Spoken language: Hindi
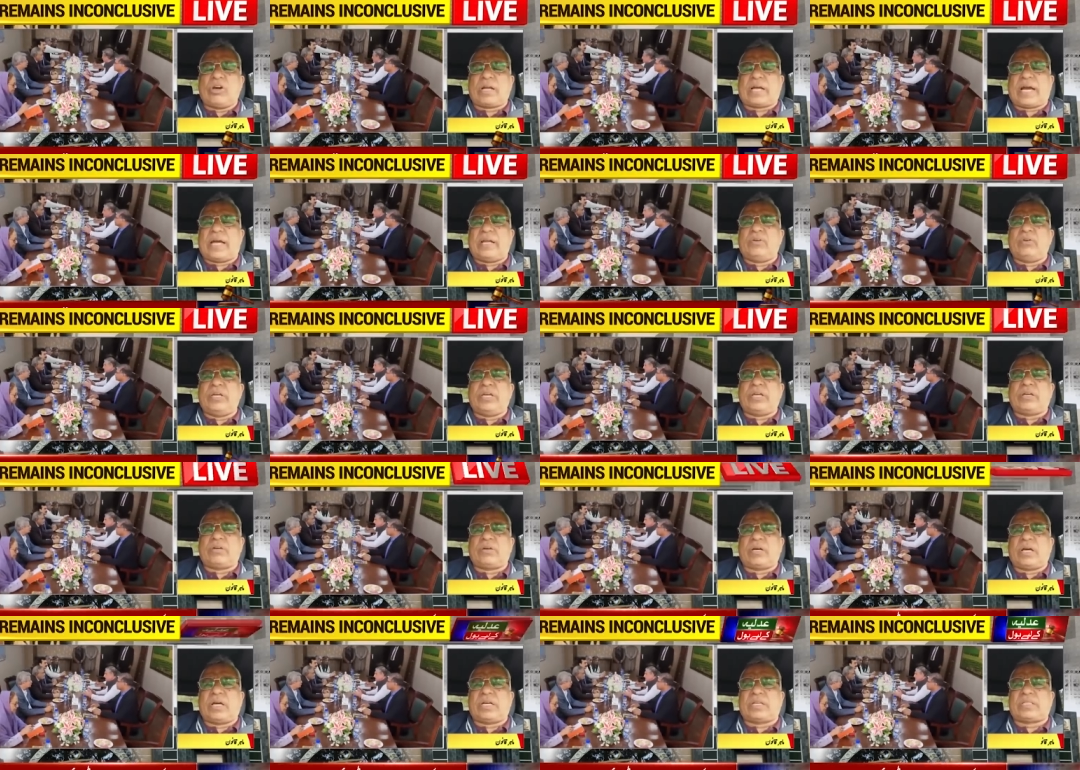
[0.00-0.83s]
और
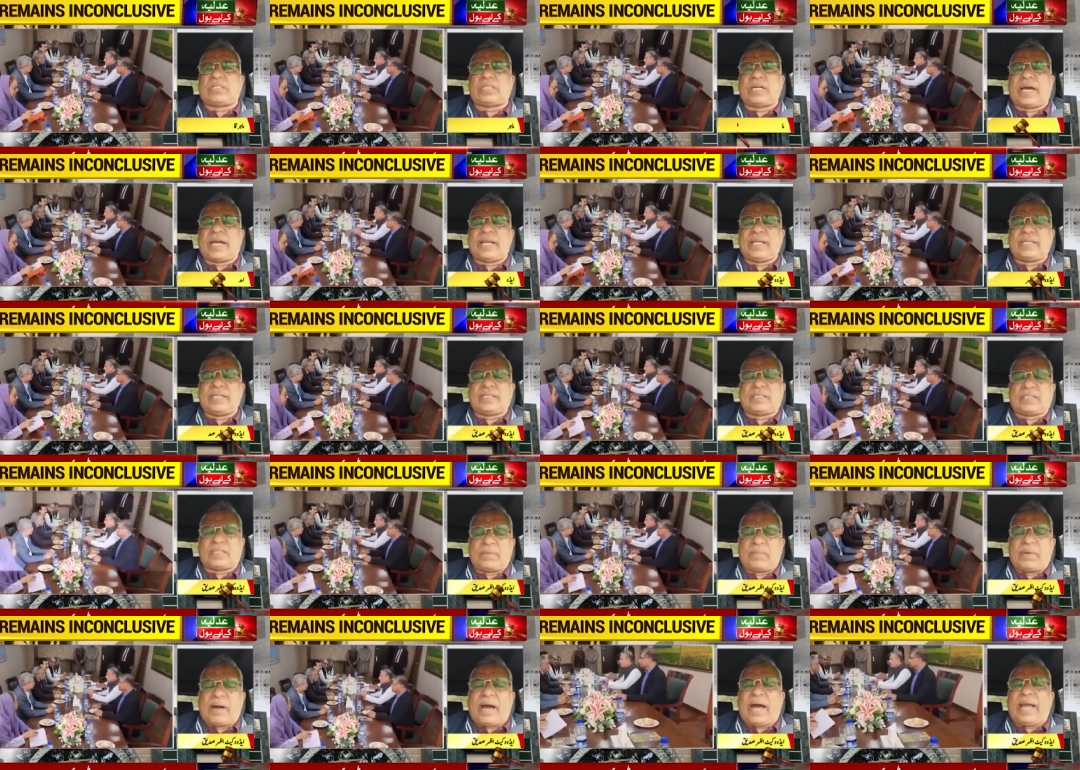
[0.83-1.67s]
कानूनी कार
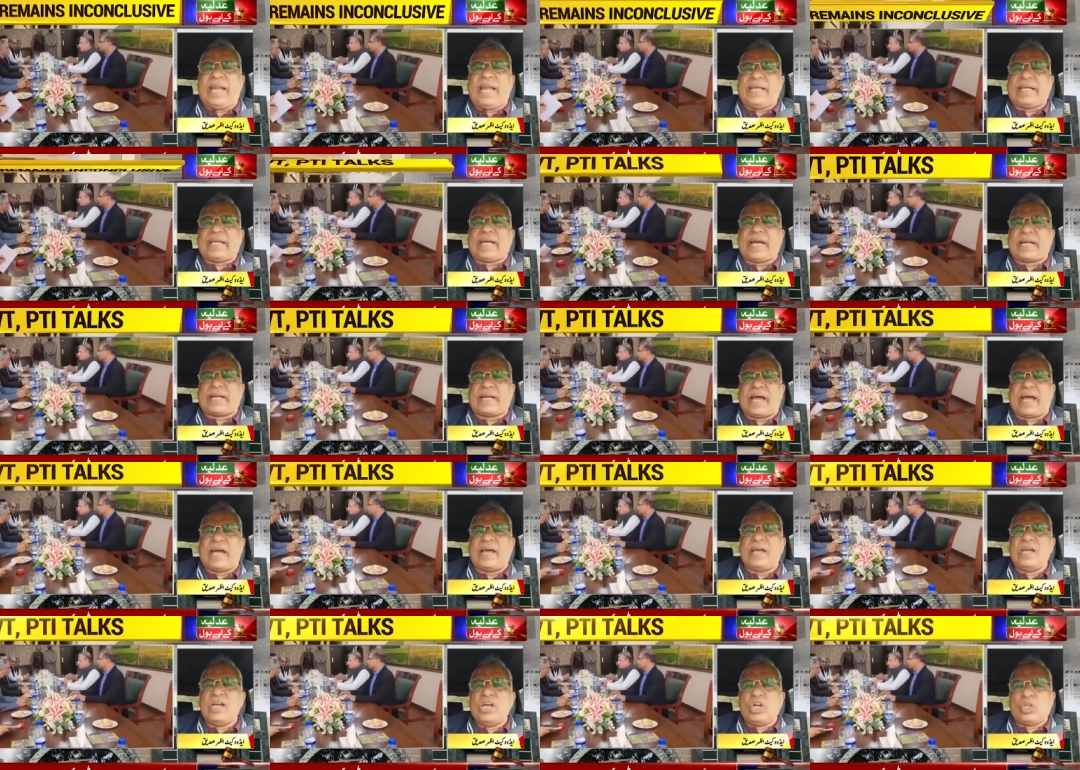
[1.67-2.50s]
इस्तेमाल नहीं कर रहा
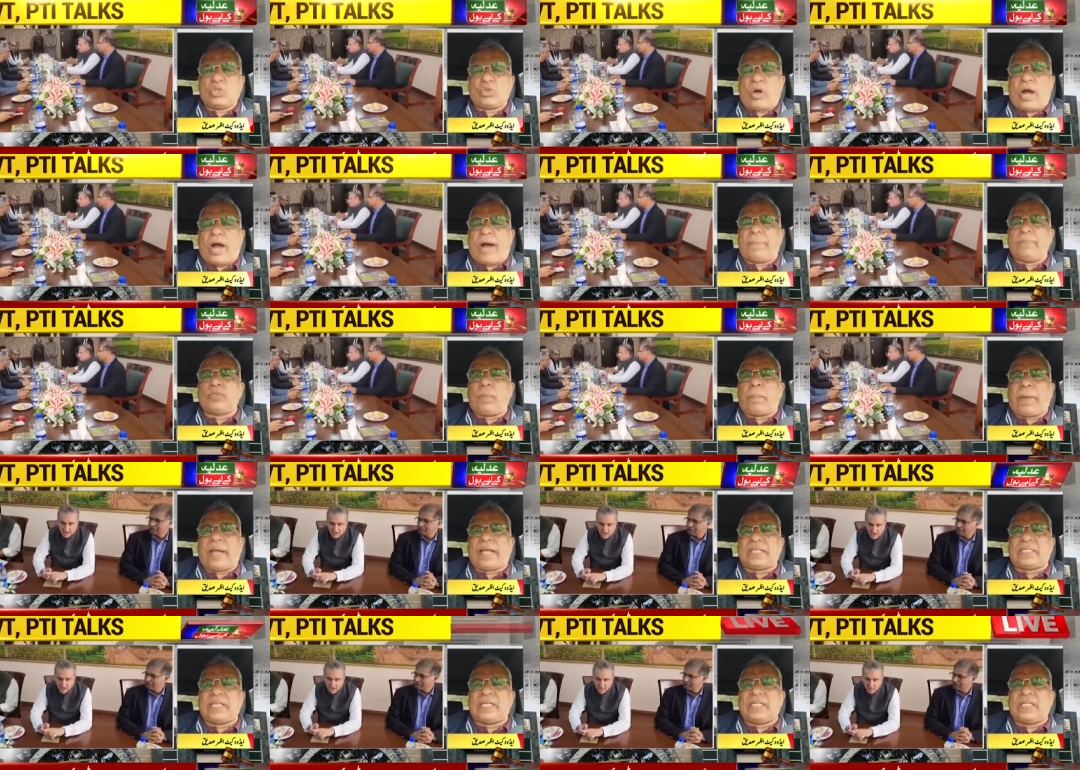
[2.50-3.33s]
है तो हम जो
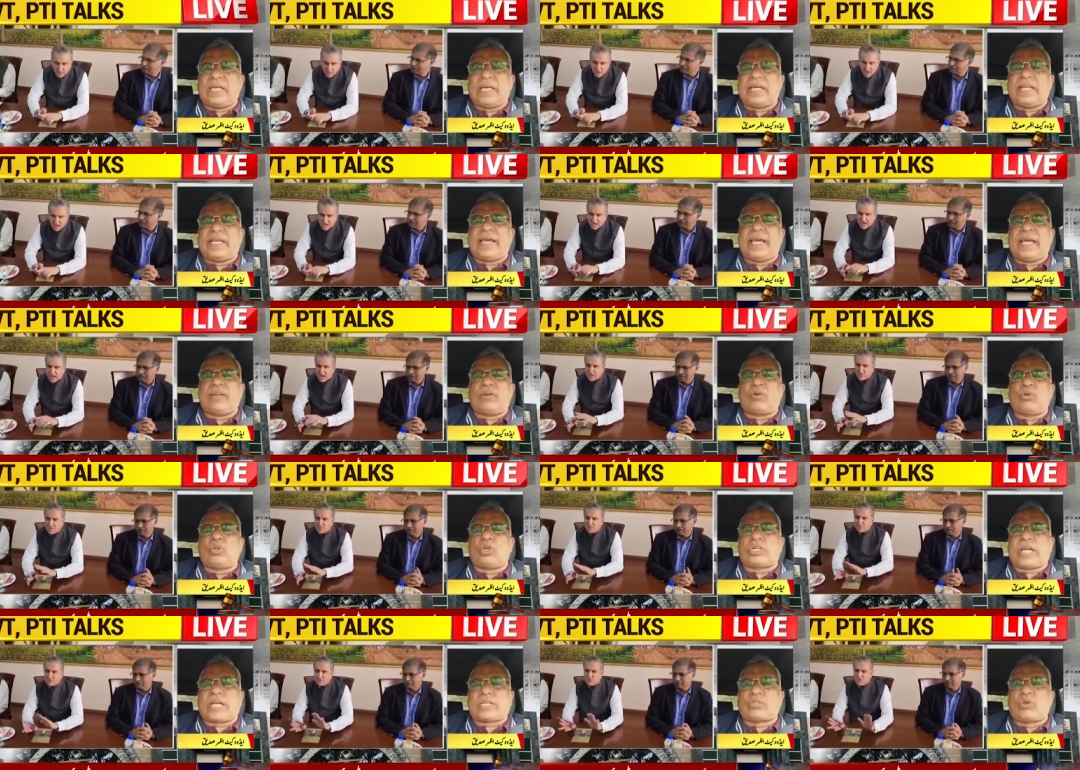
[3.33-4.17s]
पैसे दे रहे हैं इनको
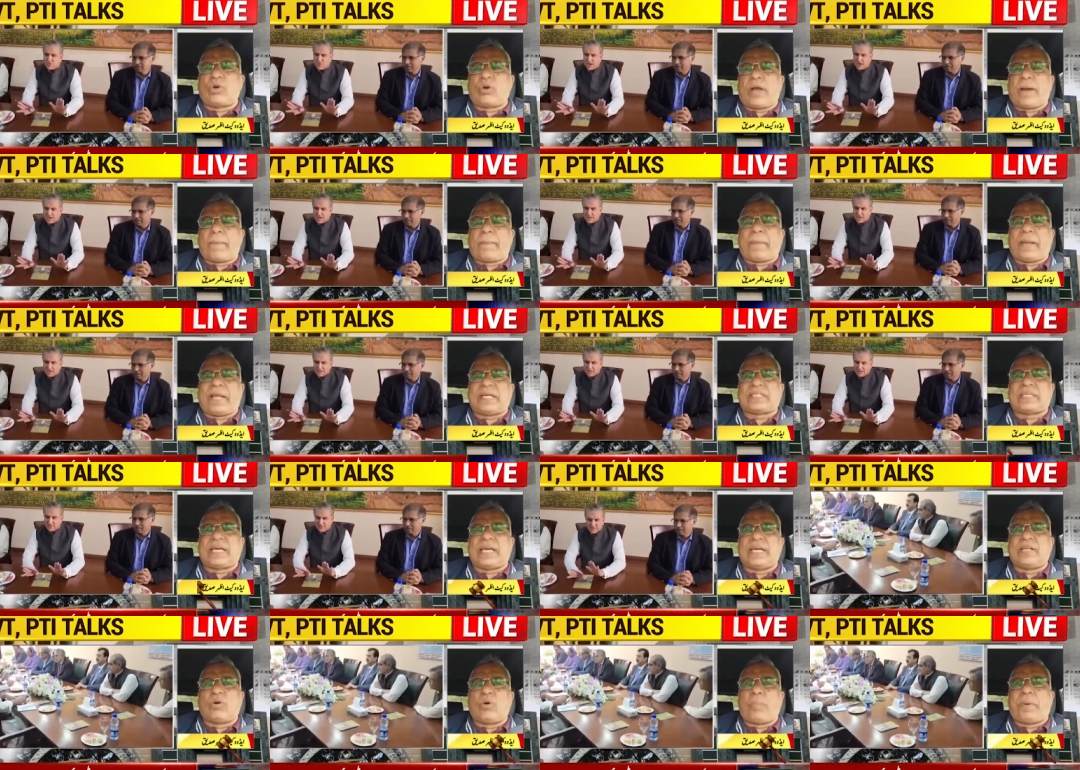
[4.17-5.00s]
जो टैक्सों का पैसा
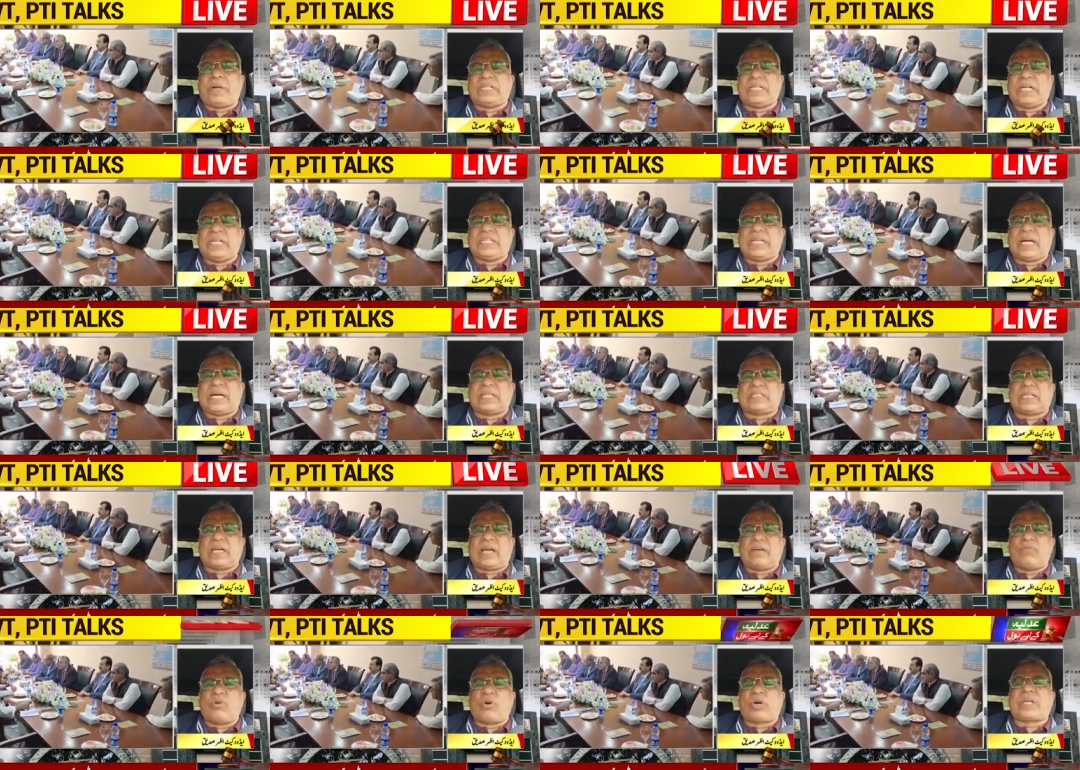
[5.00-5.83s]
इनको बजट जाता
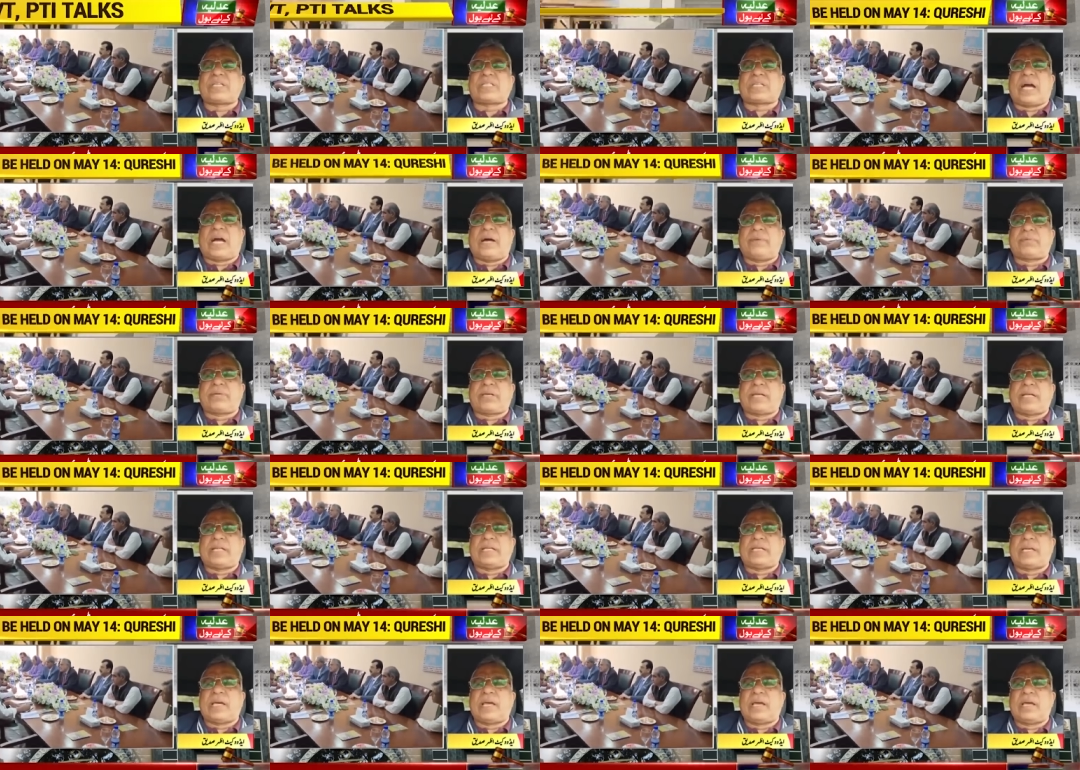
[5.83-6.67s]
है वो किस काम के
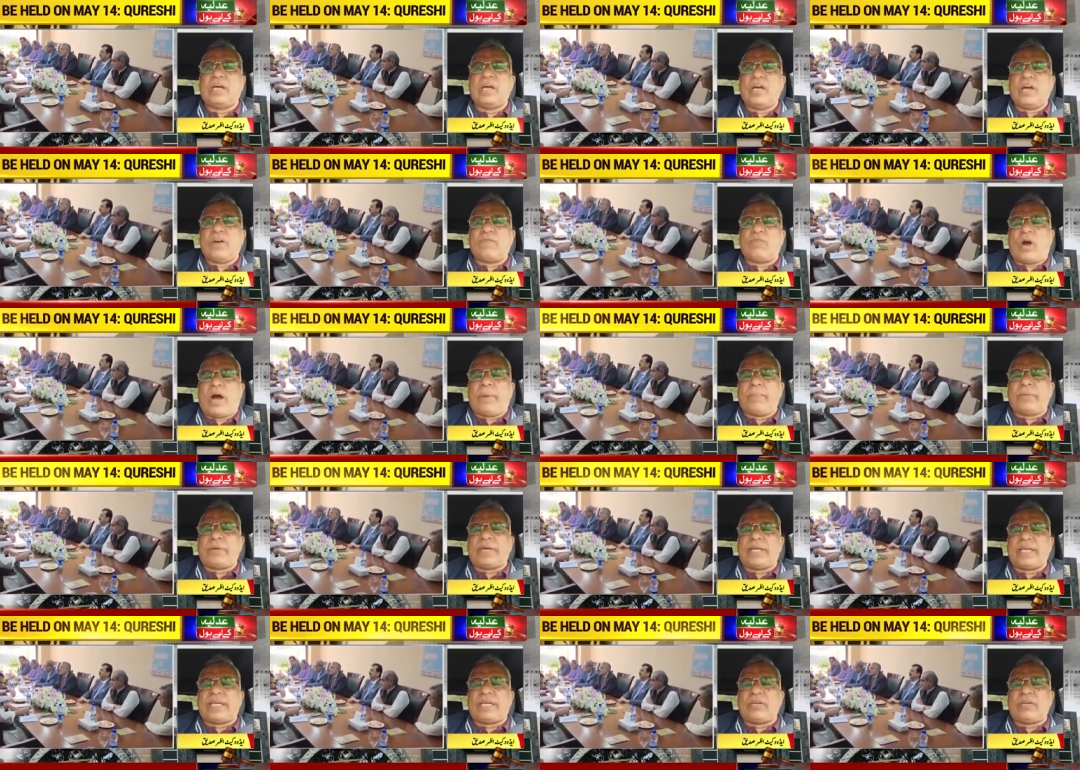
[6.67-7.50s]
लिए है वो
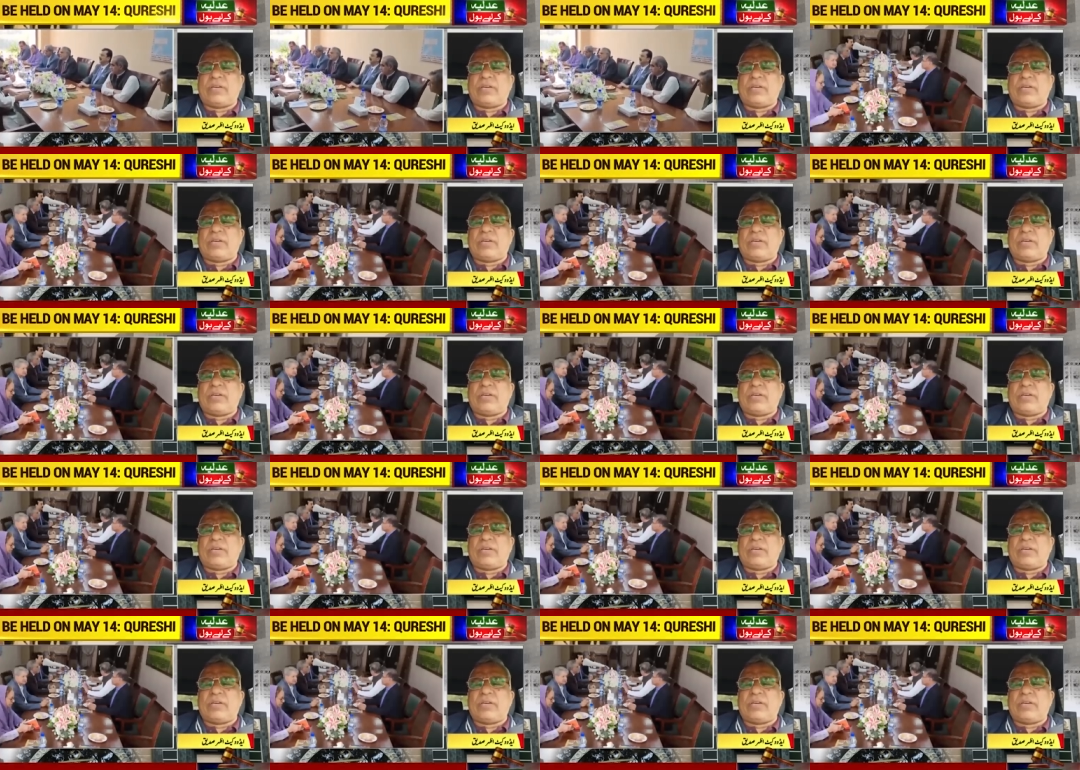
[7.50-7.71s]
हम इनकी